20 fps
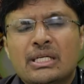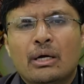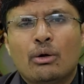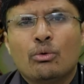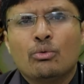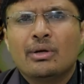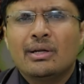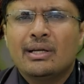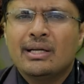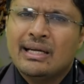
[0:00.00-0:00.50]

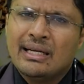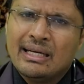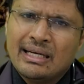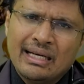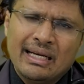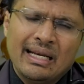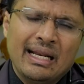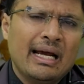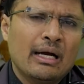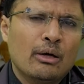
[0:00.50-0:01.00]
चेकआउट करिए
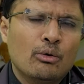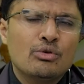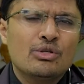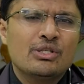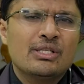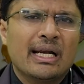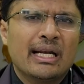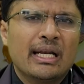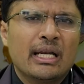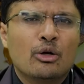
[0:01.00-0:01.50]
नया कुछ
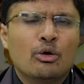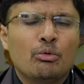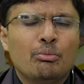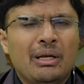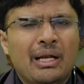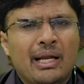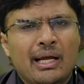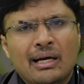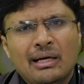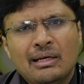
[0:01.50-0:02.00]
जानने को
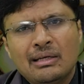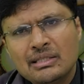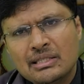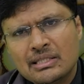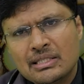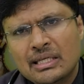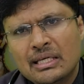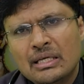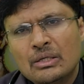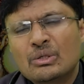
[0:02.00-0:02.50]
मिलेगा
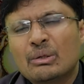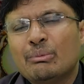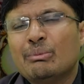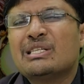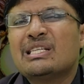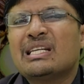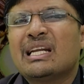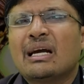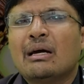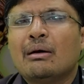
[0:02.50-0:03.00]
इसको
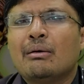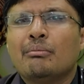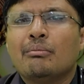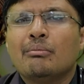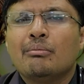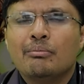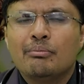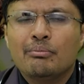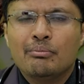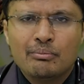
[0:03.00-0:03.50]
समझने का
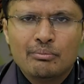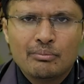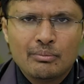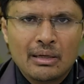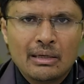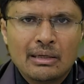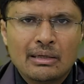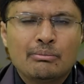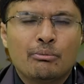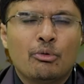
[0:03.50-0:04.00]

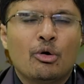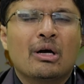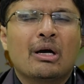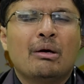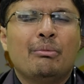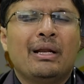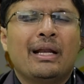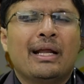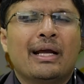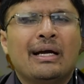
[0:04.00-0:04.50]
आ,
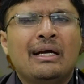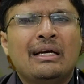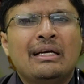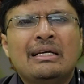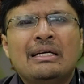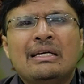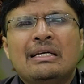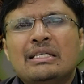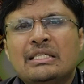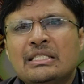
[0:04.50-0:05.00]
मौका मिलेगा
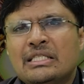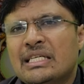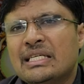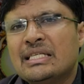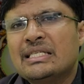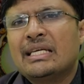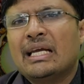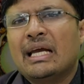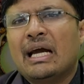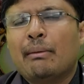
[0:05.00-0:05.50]

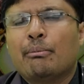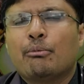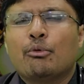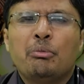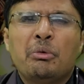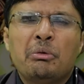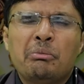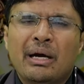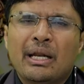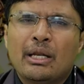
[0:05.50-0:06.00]
जिससे
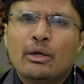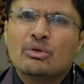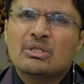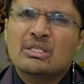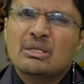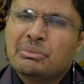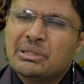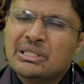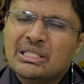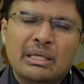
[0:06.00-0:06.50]
आपको बीमारी को
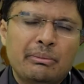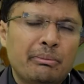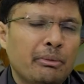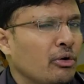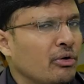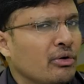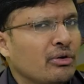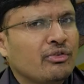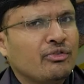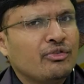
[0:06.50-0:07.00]
समझने में
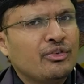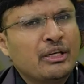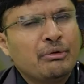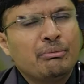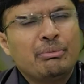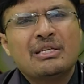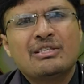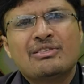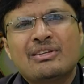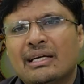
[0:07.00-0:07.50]
और
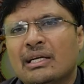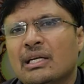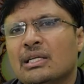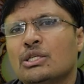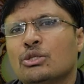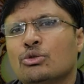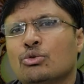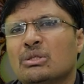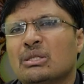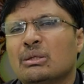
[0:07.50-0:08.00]
ट्रीटमेंट
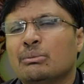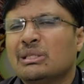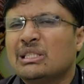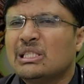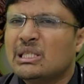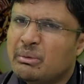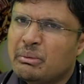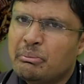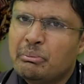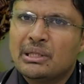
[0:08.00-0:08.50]
स्ट्रैटेजीज को
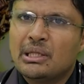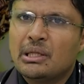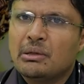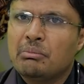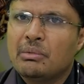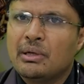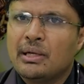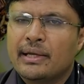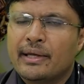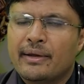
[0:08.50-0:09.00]
समझने में मदद
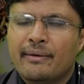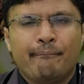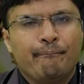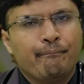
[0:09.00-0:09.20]
मिलेगी